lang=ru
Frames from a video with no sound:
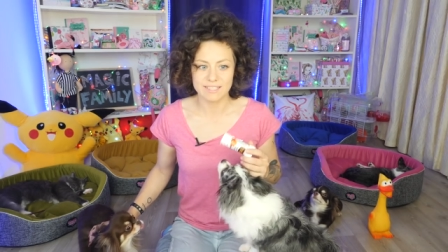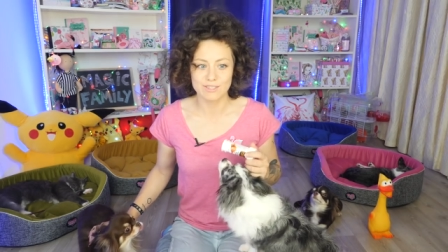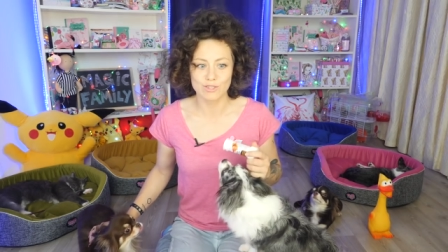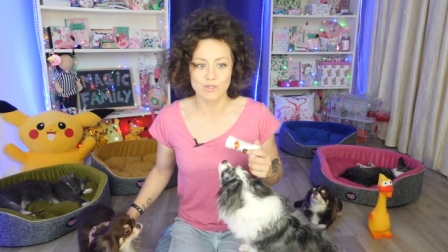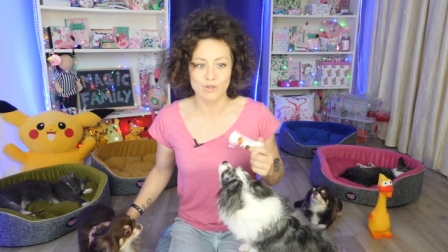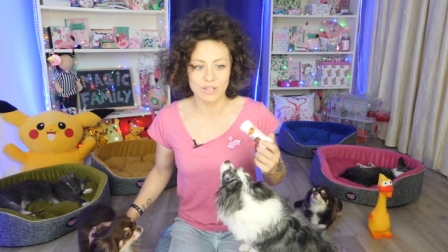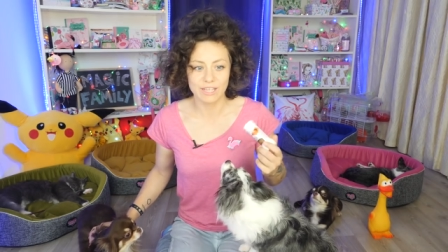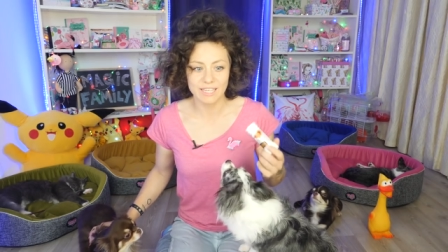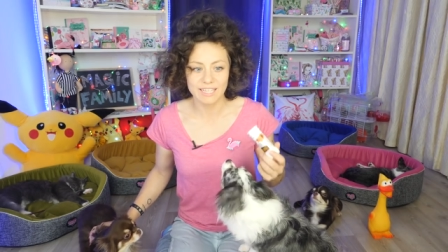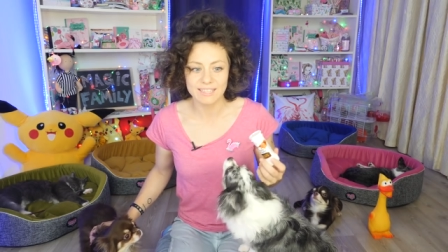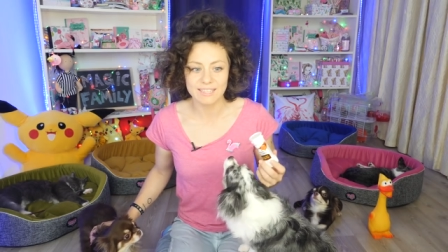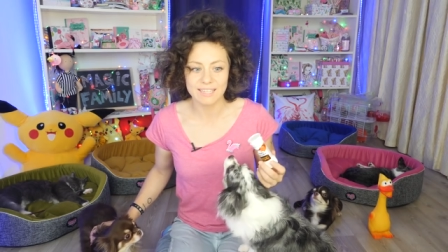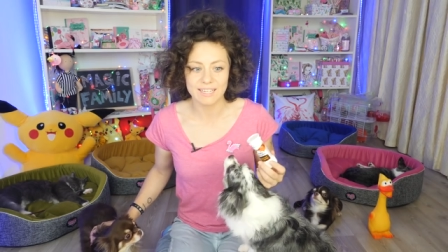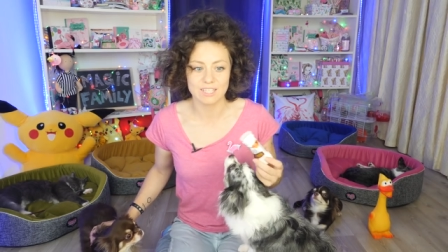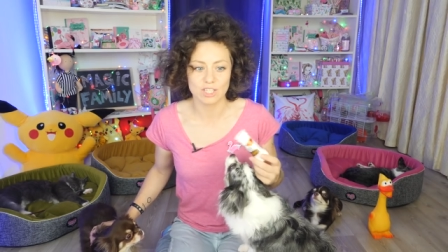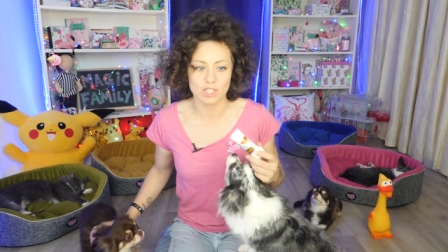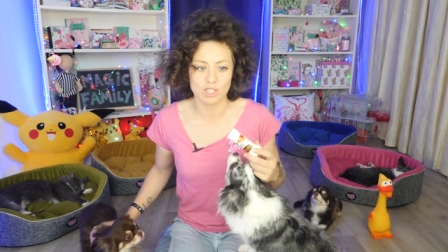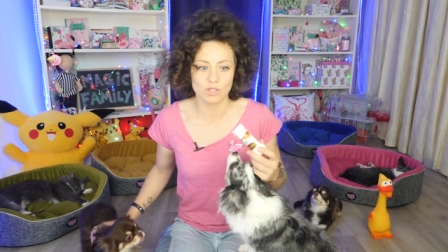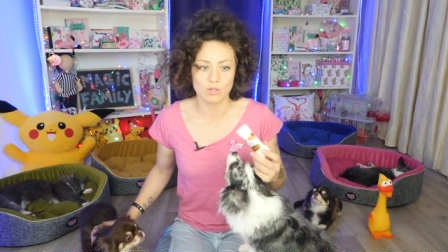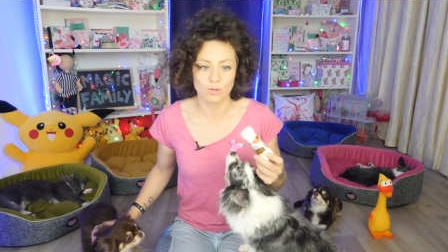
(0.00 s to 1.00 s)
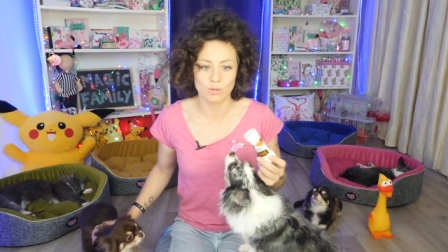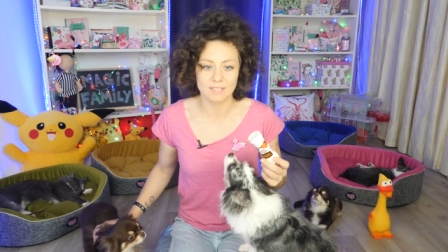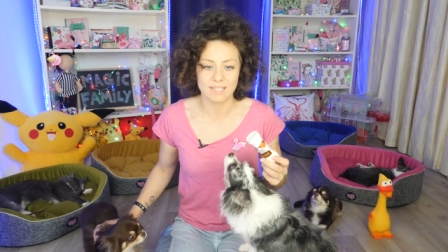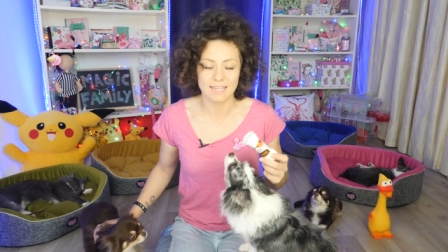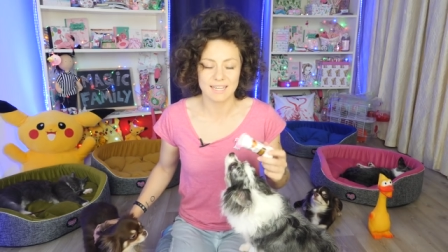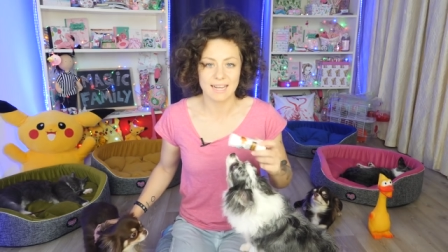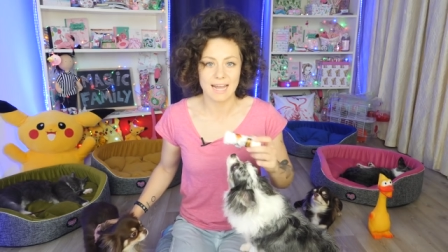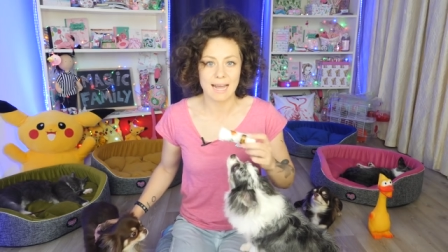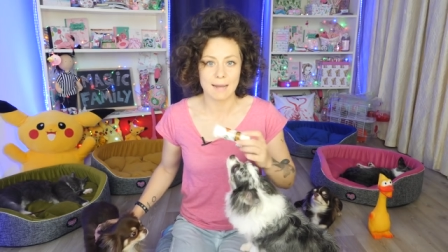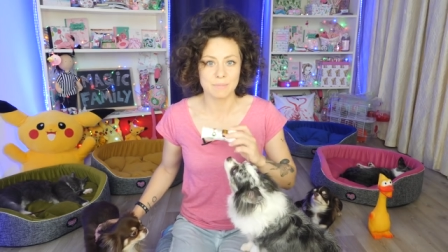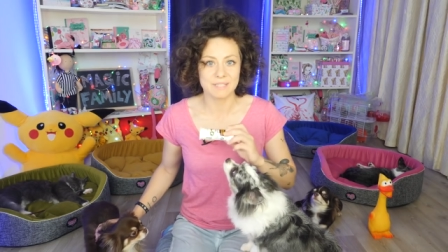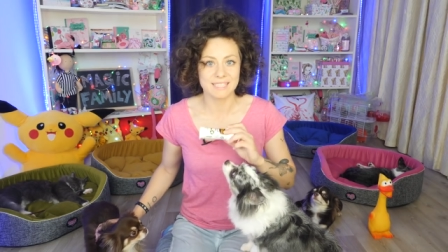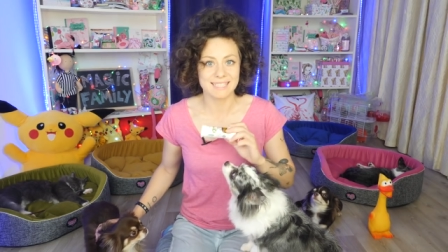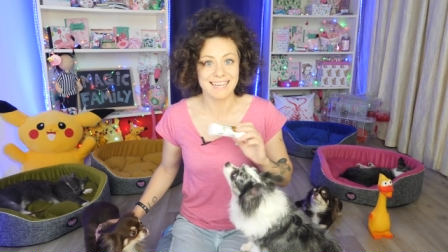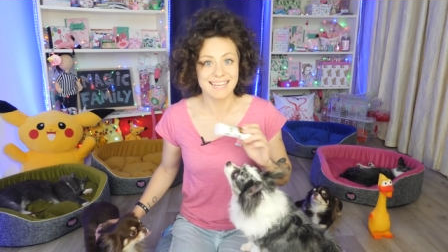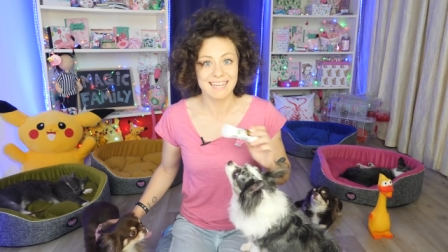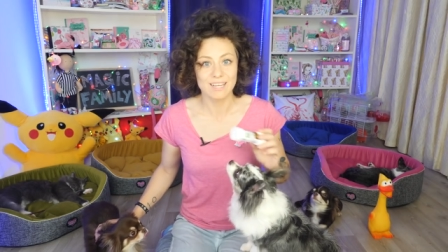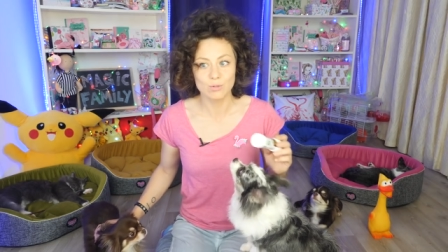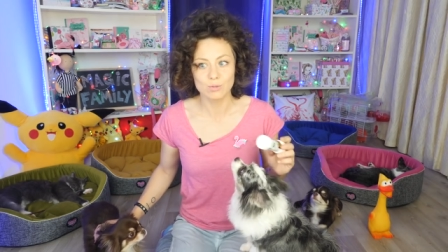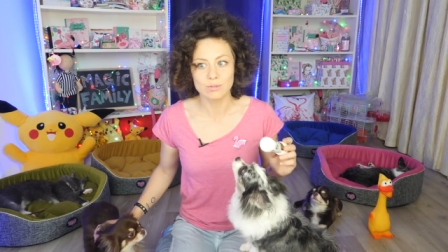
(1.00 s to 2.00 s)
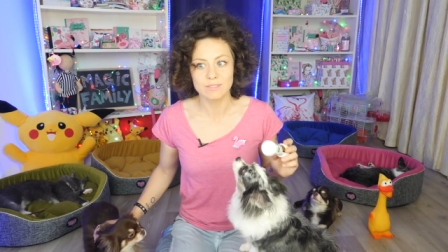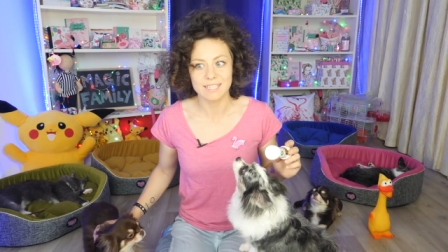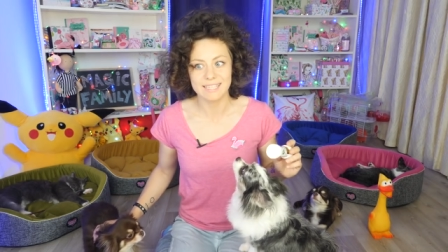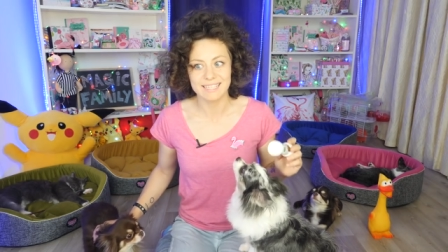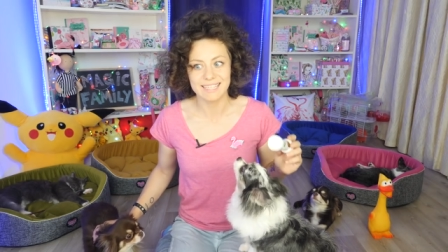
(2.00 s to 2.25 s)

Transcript: но это что-то абсолютно